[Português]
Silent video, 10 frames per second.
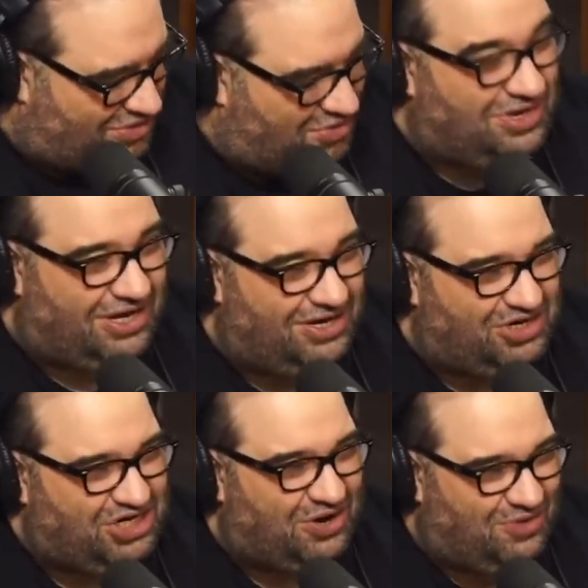o Curry
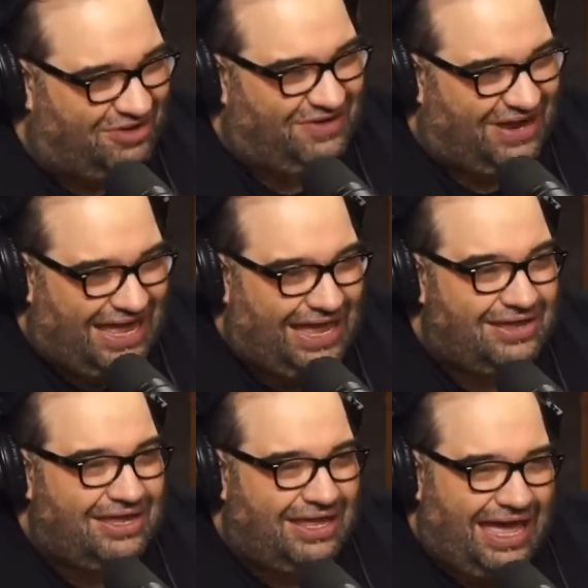chegou a falar:
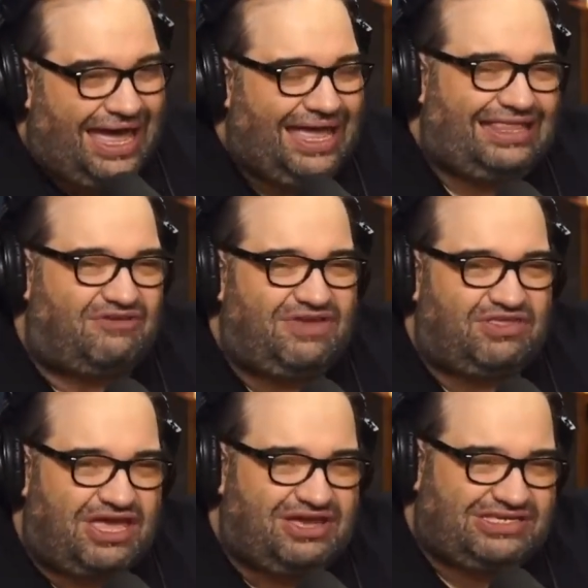Ah, tá
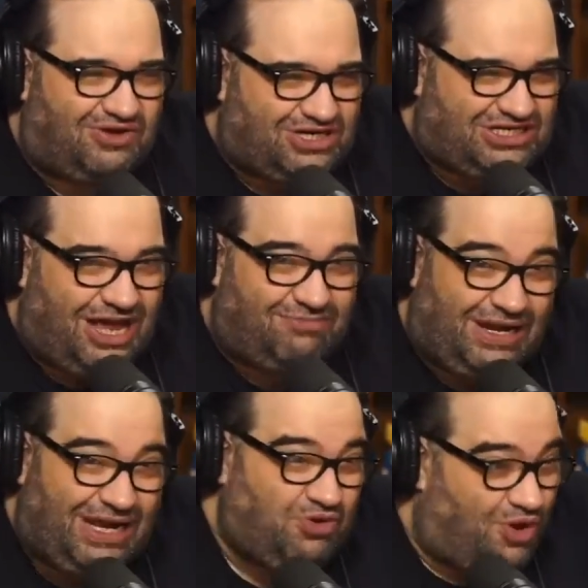vendo aí que esse negócio de terra
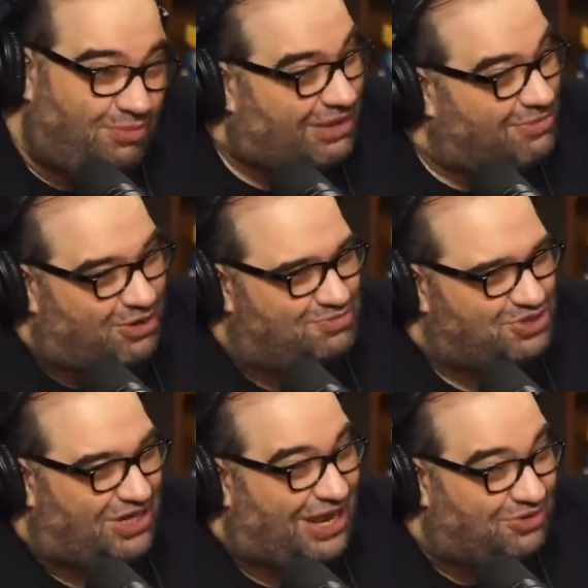plana, o homem também não
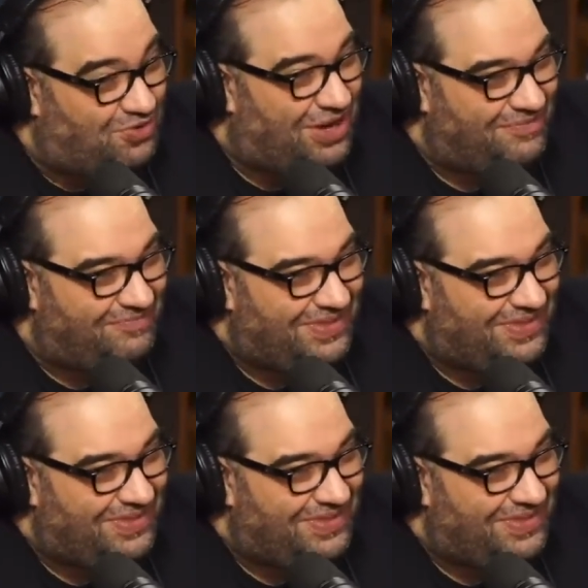pisou na lua.